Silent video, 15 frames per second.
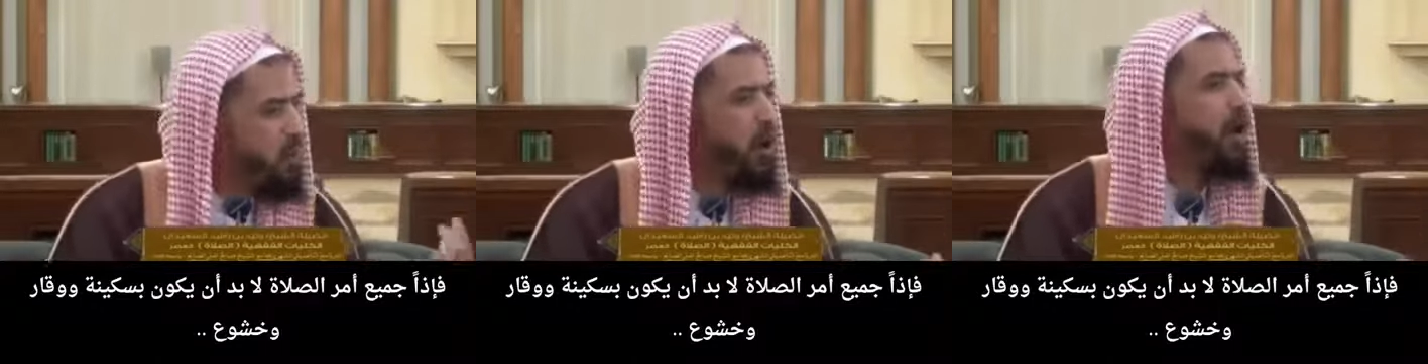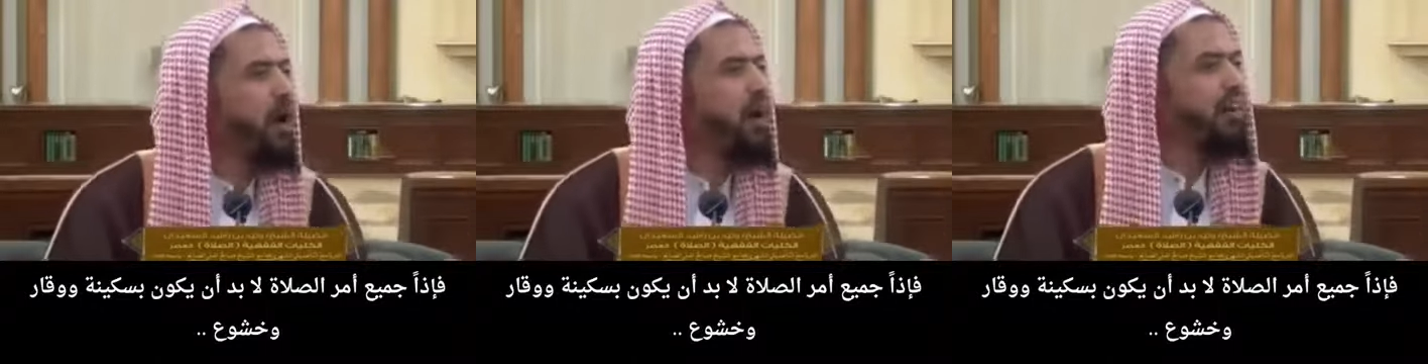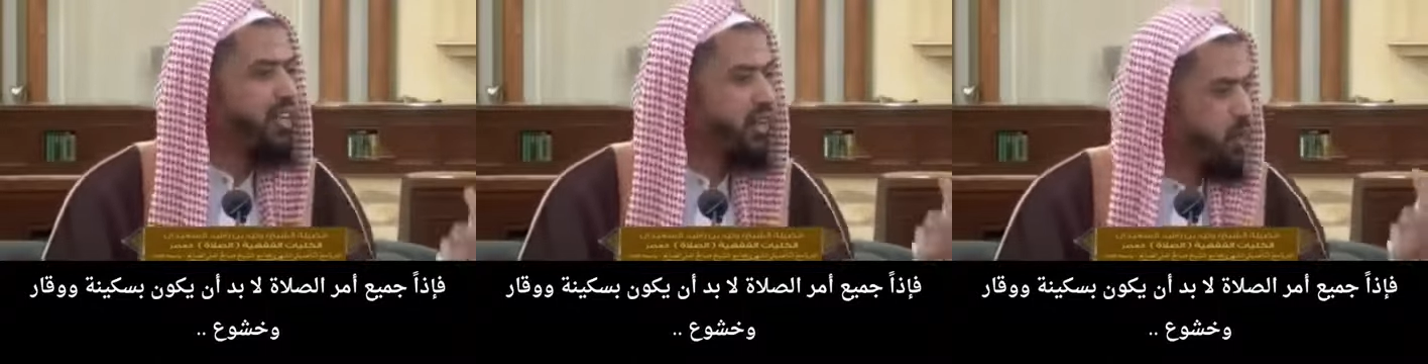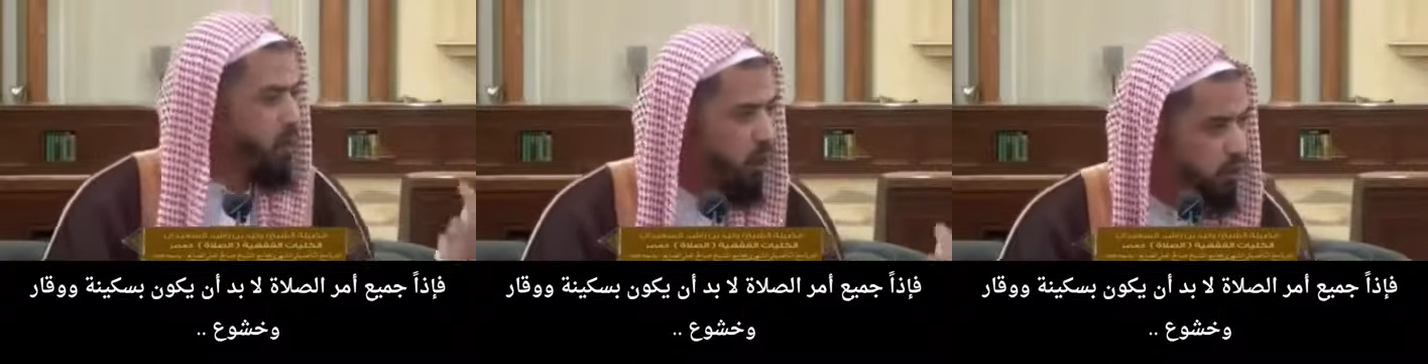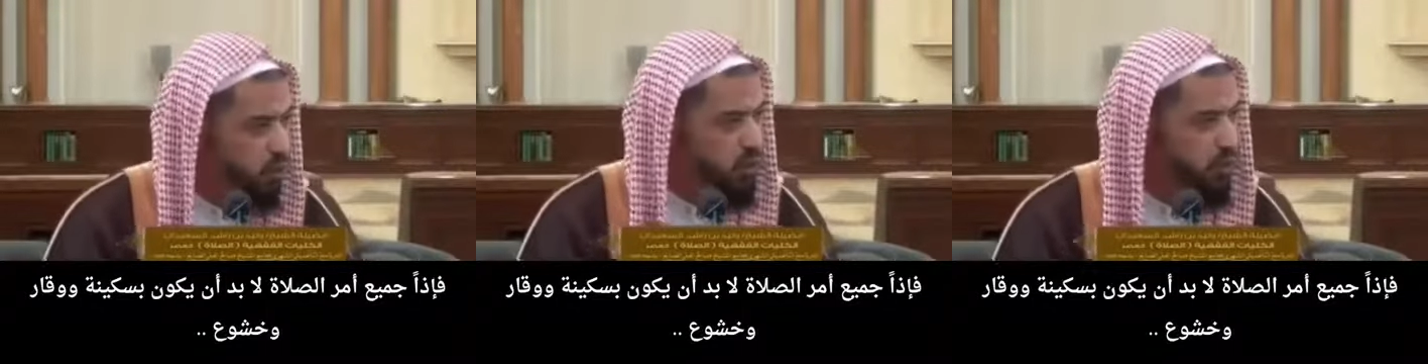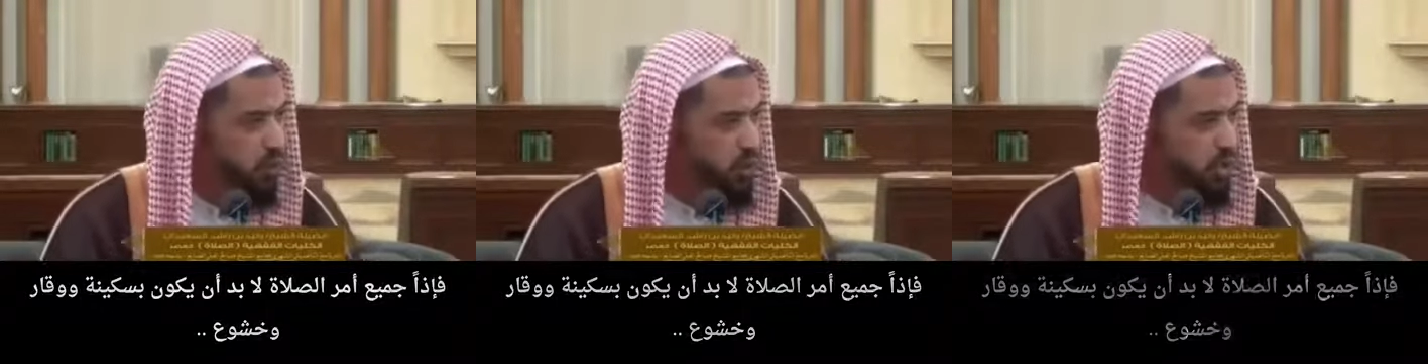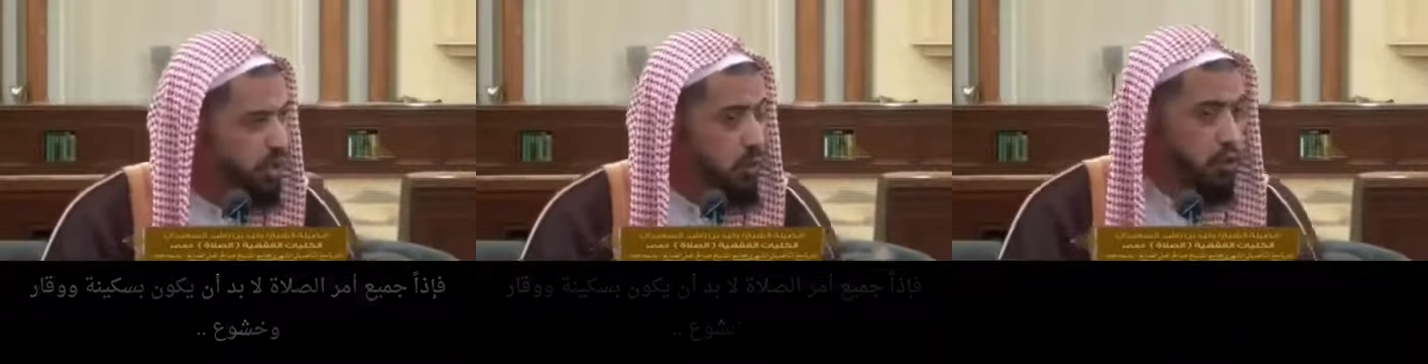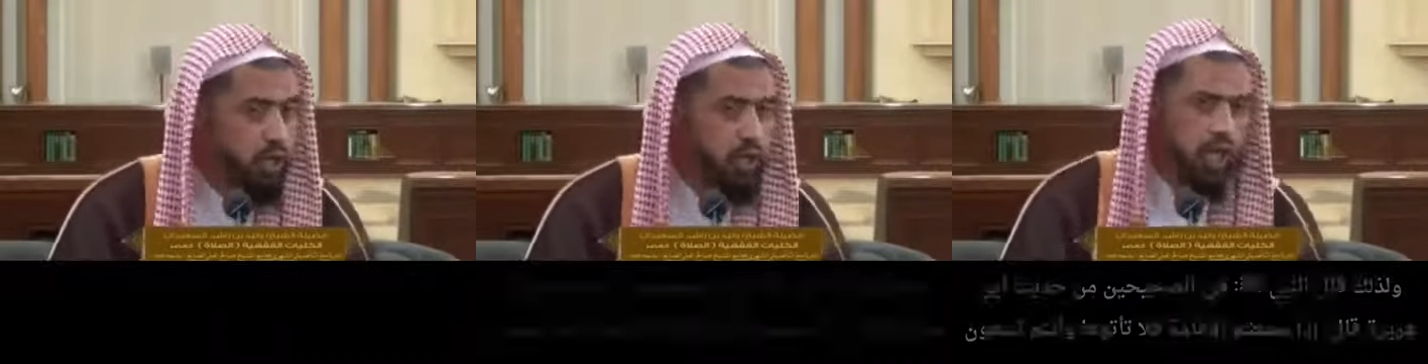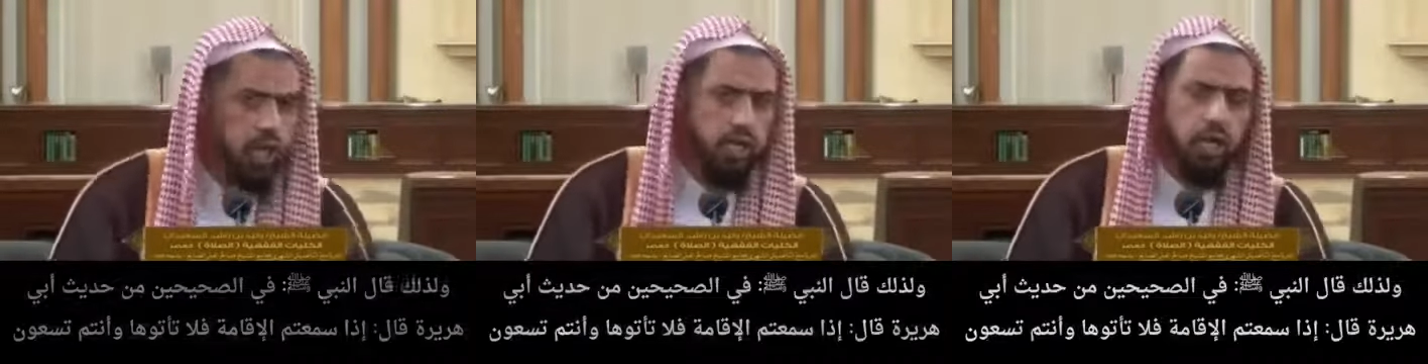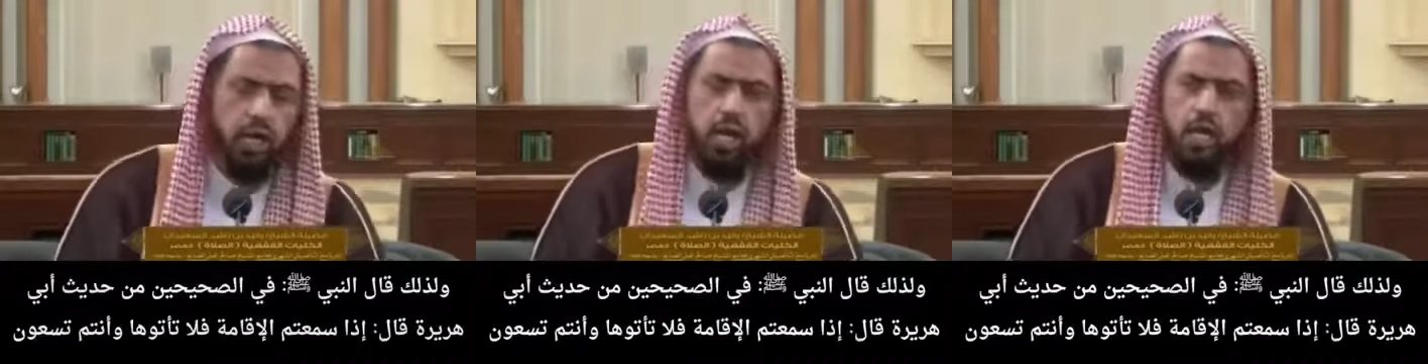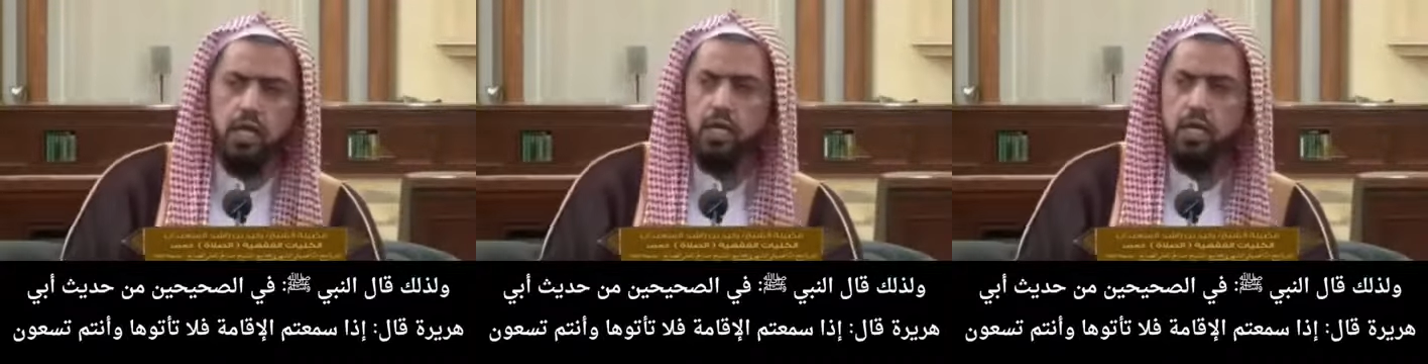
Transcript: وبقاء وخشوع ولذلك